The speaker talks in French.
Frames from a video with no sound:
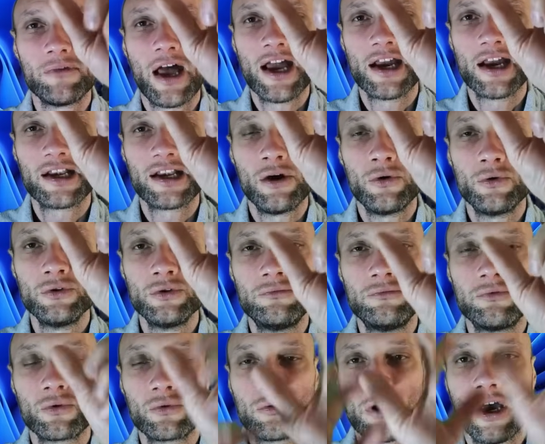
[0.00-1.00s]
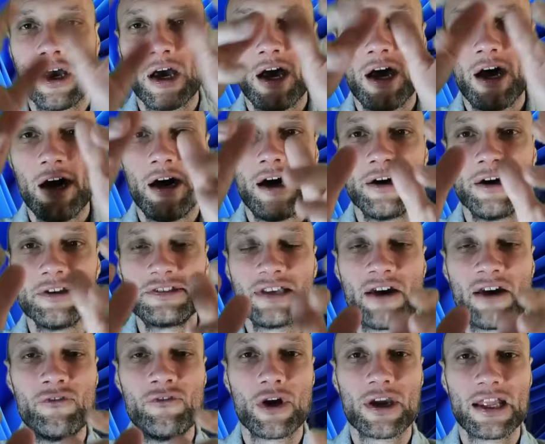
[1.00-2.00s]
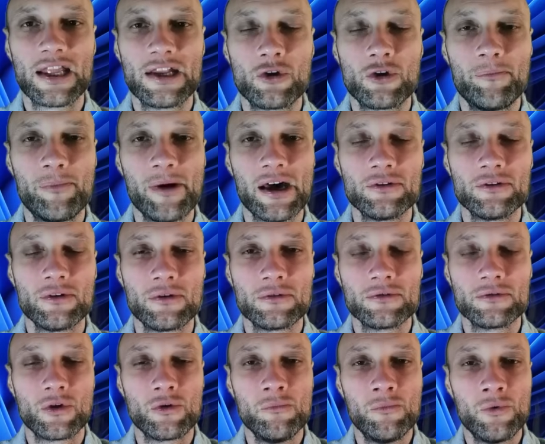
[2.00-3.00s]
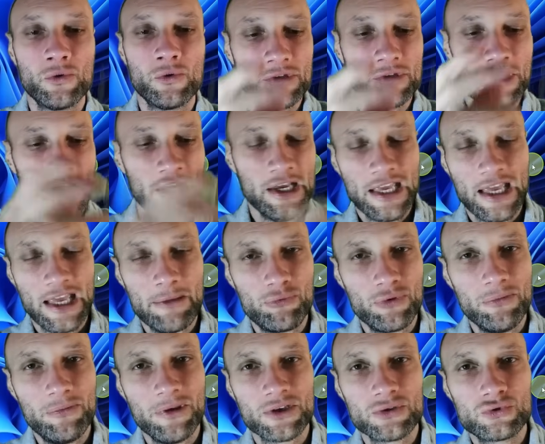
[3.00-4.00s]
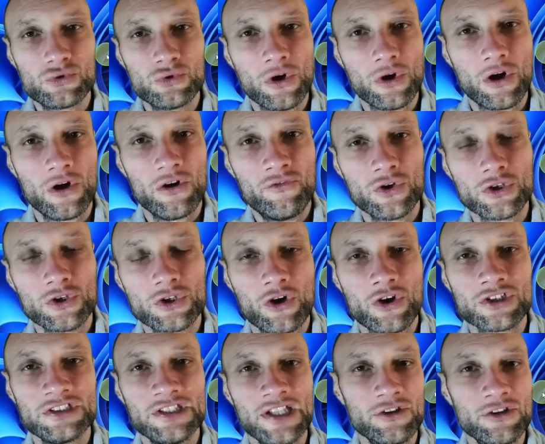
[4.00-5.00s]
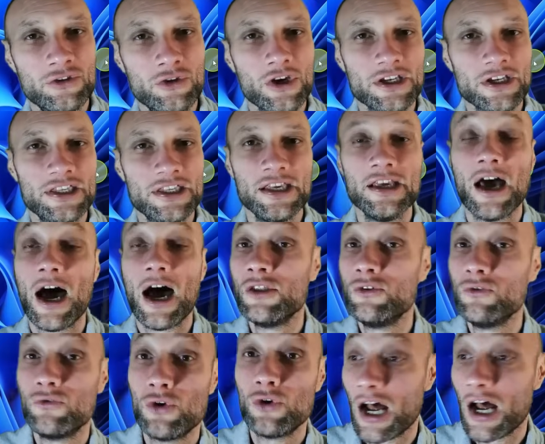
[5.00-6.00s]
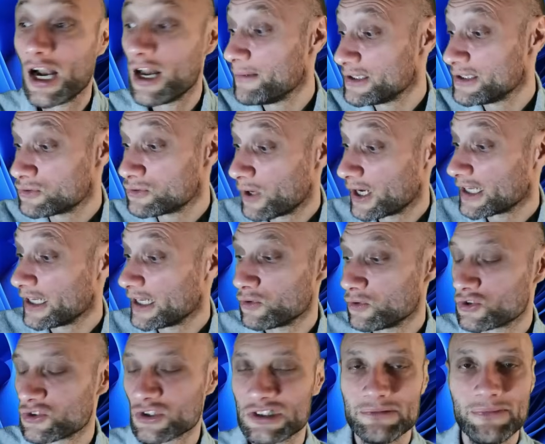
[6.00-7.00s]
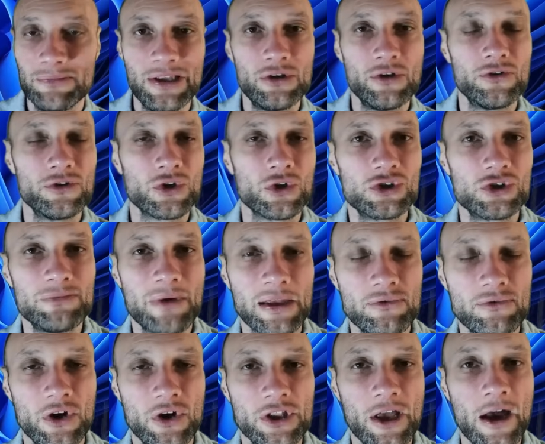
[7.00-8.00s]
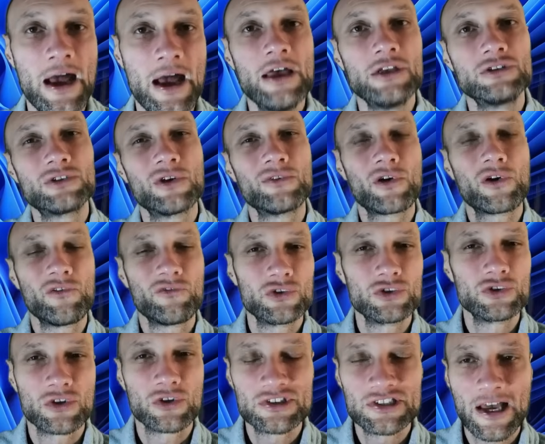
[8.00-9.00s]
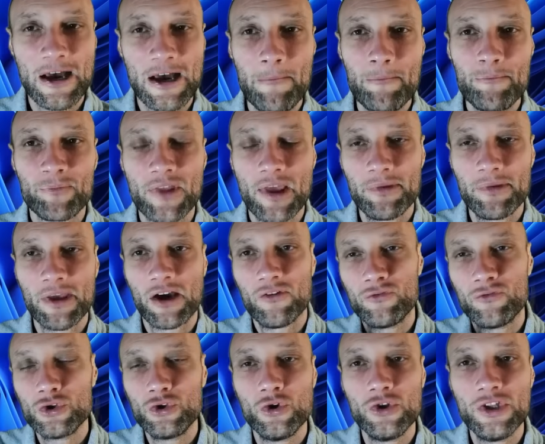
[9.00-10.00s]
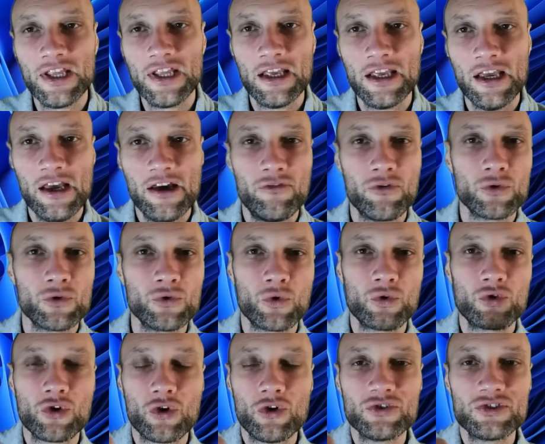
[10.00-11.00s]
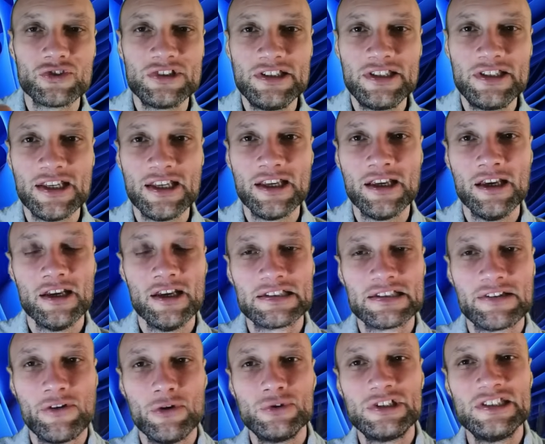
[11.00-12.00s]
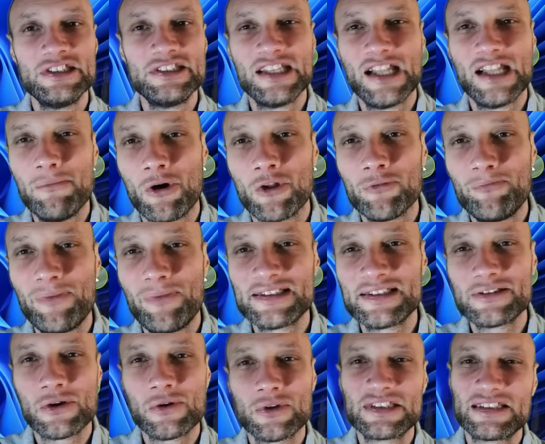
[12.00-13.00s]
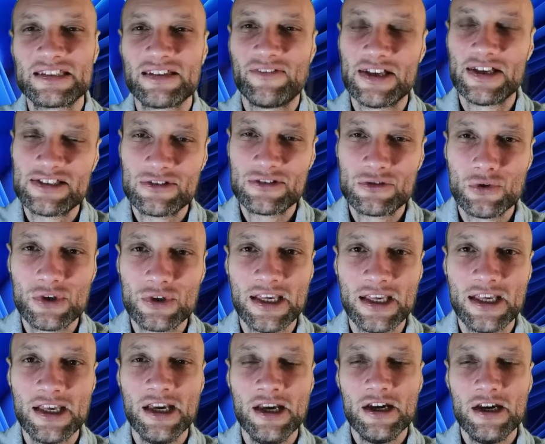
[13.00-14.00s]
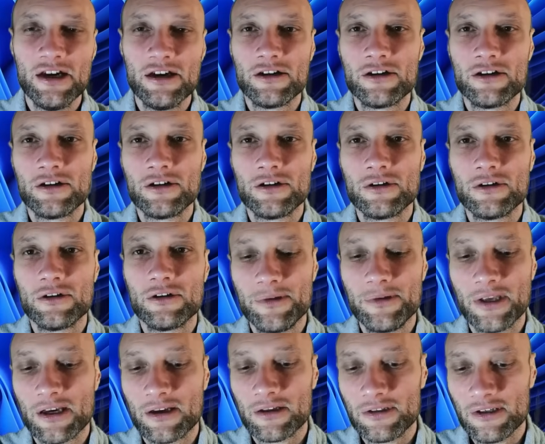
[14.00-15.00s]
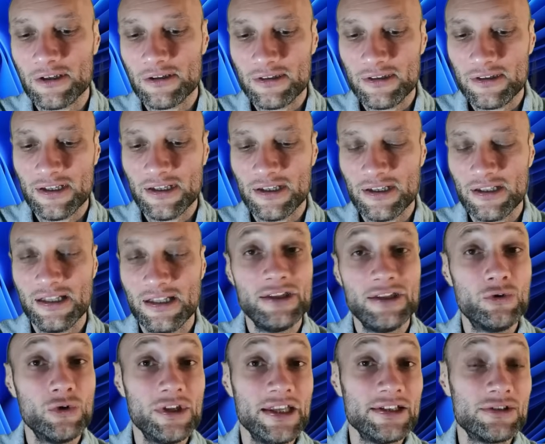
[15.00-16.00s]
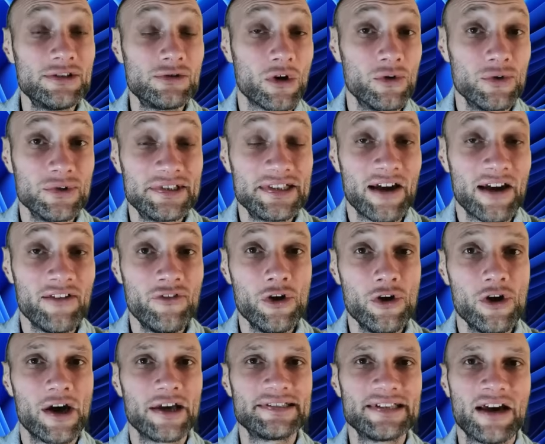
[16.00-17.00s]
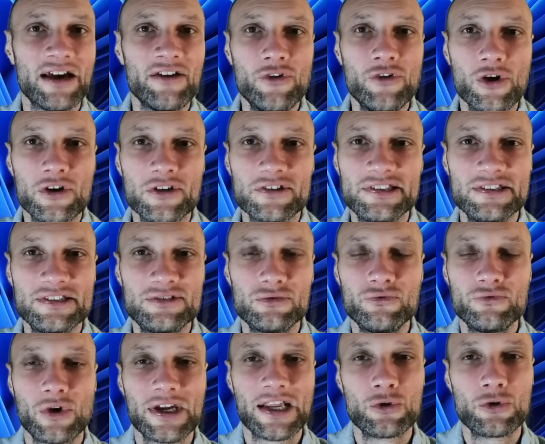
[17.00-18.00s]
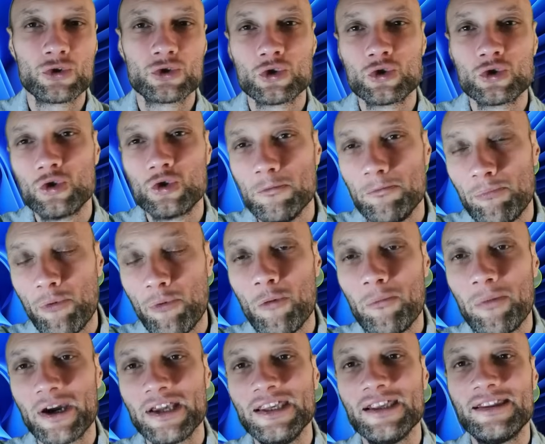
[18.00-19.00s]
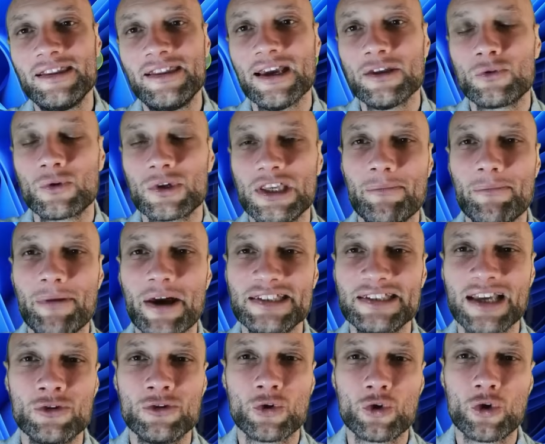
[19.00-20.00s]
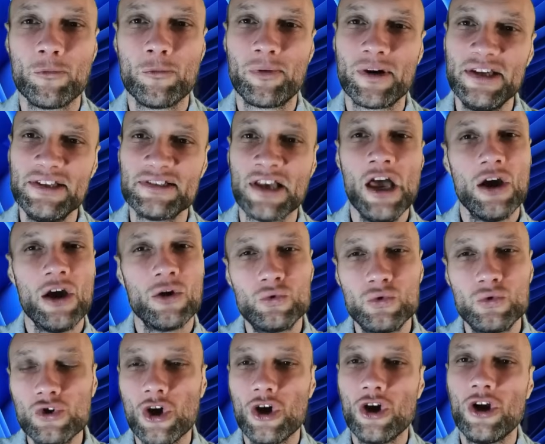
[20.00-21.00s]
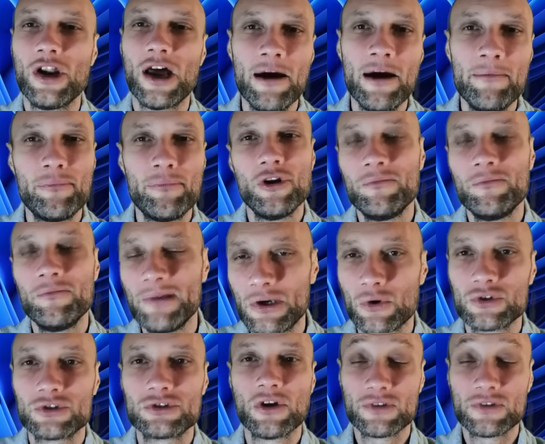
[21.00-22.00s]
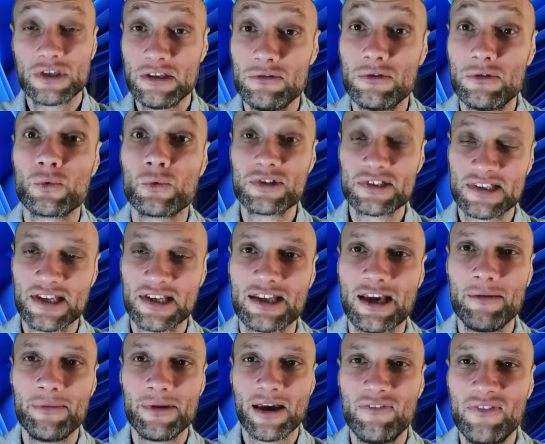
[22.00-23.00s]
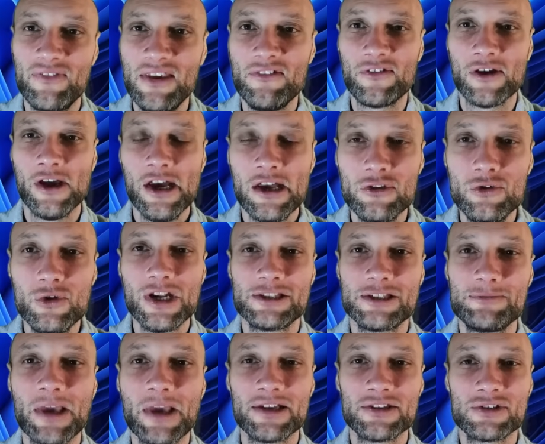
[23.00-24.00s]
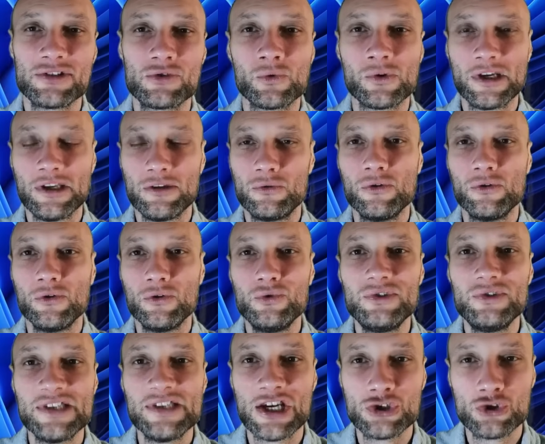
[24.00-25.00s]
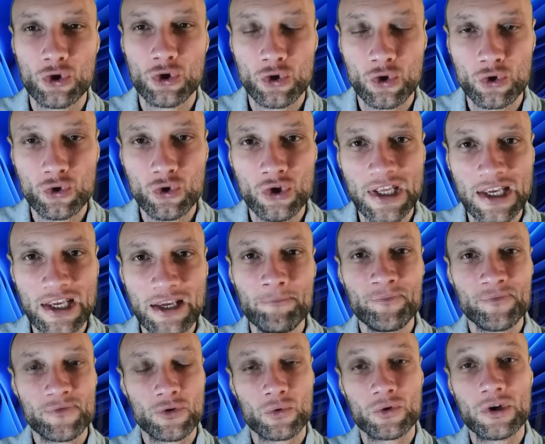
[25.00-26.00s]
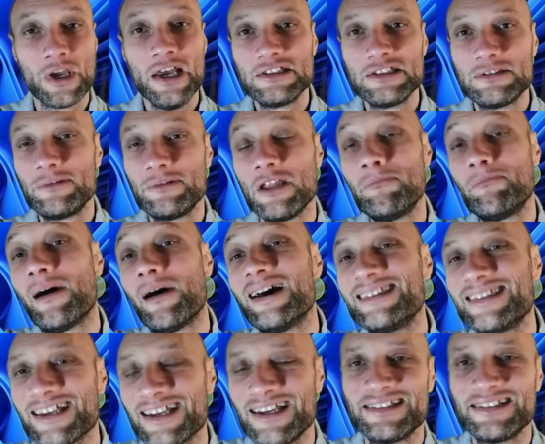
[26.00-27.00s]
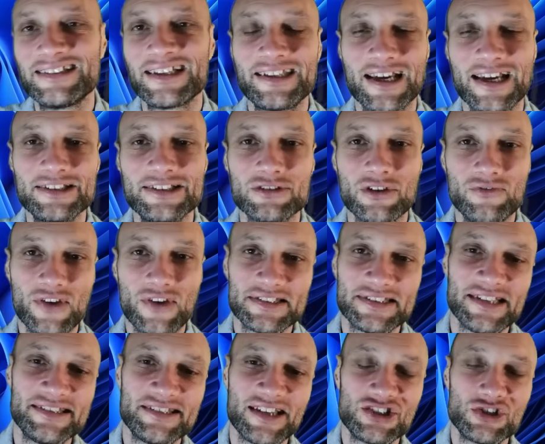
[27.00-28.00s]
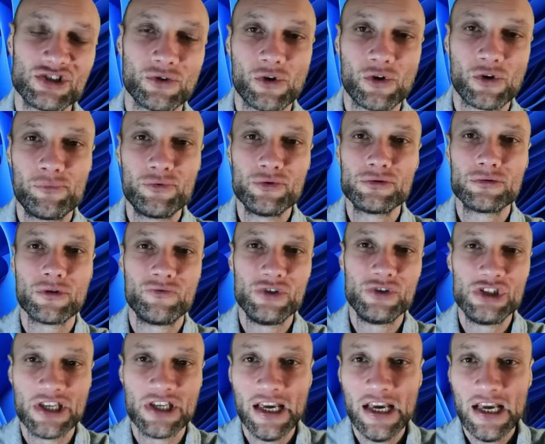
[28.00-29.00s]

un cloud, donc un, serveur quelque part dans, le monde, et puis bien sûr votre ordinateur qui est à nouveau à la maison à quelques centimètres de votre smartphone. Sauf qu'en faisant ça, eh bien vos données vont donc transiter, ça va utiliser de la bande passante, ça va stocker euh, bien des, les données sur le serveur. Un serveur, c'est souvent quelque chose de propriétaire, donc qui appartient à une entreprise. Google, Apple, Microsoft, qui on le sait très bien, vivent de l'aspiration et de l'usage de nos données. Donc c'est peut-être pas très intéressant de faire ça, sachant qu'en plus ce fichier,